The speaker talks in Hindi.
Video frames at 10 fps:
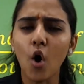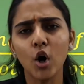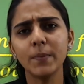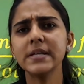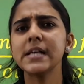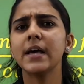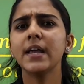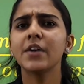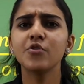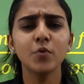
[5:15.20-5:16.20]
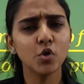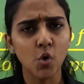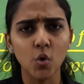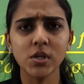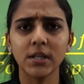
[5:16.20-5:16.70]
और भी सारे
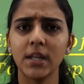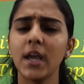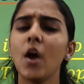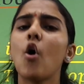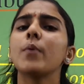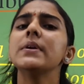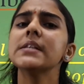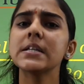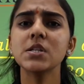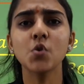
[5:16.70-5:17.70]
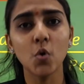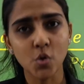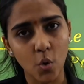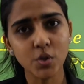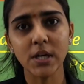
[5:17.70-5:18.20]
एट्रीब्यूट्स हो सकते हैं और भी सारे
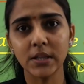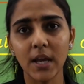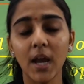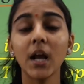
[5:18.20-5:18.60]
सोर्स हो सकते